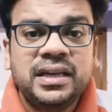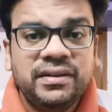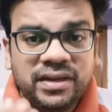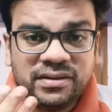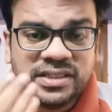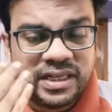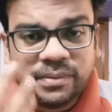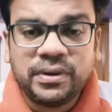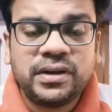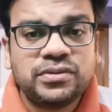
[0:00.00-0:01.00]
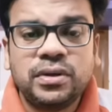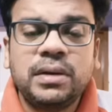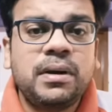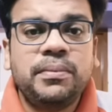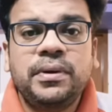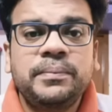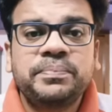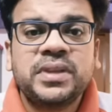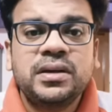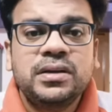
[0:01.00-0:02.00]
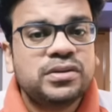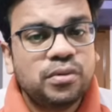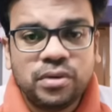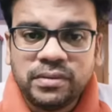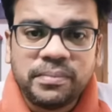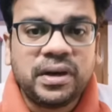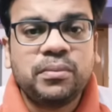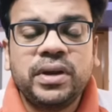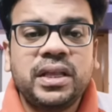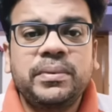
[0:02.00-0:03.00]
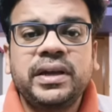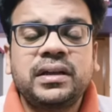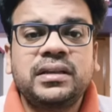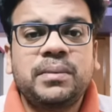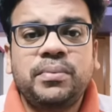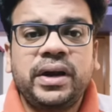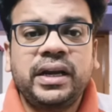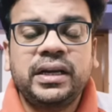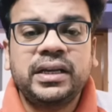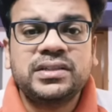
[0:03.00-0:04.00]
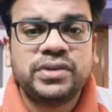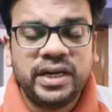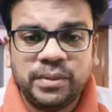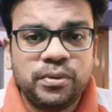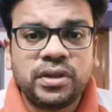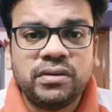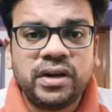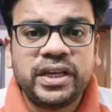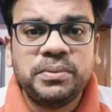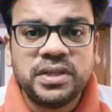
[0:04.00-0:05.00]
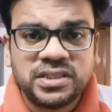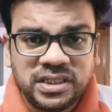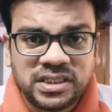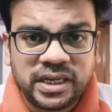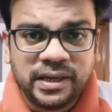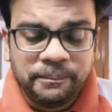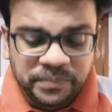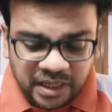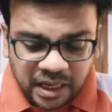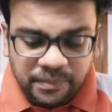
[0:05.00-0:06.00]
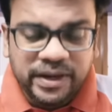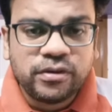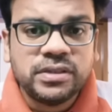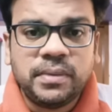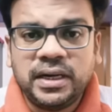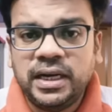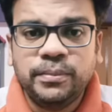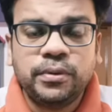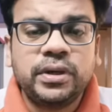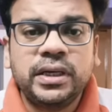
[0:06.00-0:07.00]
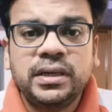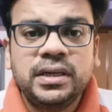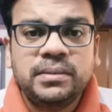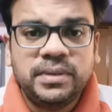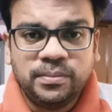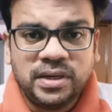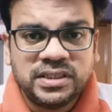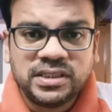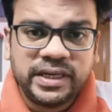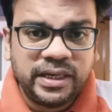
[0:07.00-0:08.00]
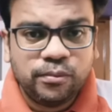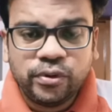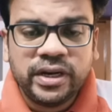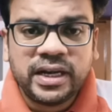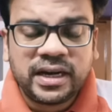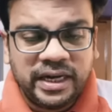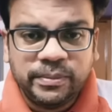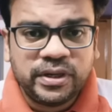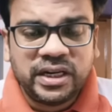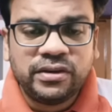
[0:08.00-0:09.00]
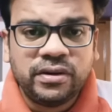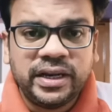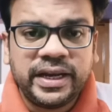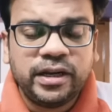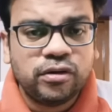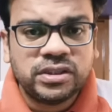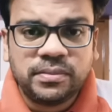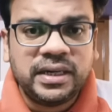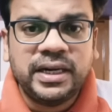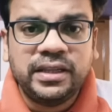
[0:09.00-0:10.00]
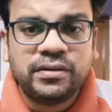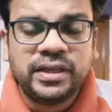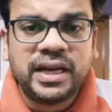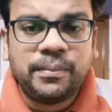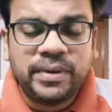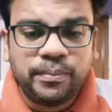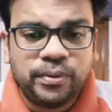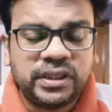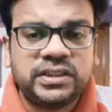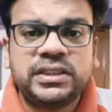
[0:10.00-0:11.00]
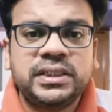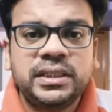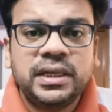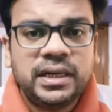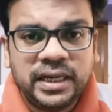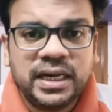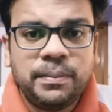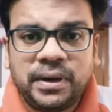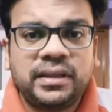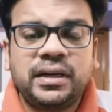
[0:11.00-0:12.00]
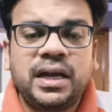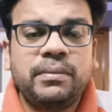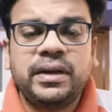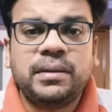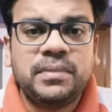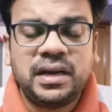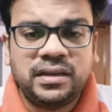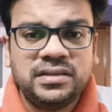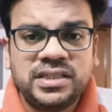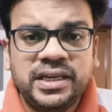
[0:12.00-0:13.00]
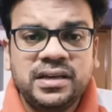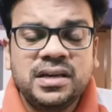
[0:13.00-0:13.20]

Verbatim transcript: இவங்களை வச்சு என்ன பண்ணுறது சொல்லுங்கள் பார்ப்போம் ஸோ ஒன்றுமே பண்ண முடியாது அப்படிங்கிறது தான் பாயிண்ட்டு ஸோ என்னை பொறுத்த வரைக்கும் இந்த சீசனை அப்படியே கொஞ்சம் மண்ணள்ளி போட்டு பிக் பாஸ் சீசன் கிட்டே மூடிடுங்க களிமண் எடுத்துகிட்டு வந்தீங்க இன்னும் கொஞ்சம் மண்ணை எடுத்துகிட்டு வந்தீங்கன்னா அப்படியே புதைச்சிட்டு நீங்களே படுத்துருங்கடா அப்படின்ற மாதிரி இருந்துச்சு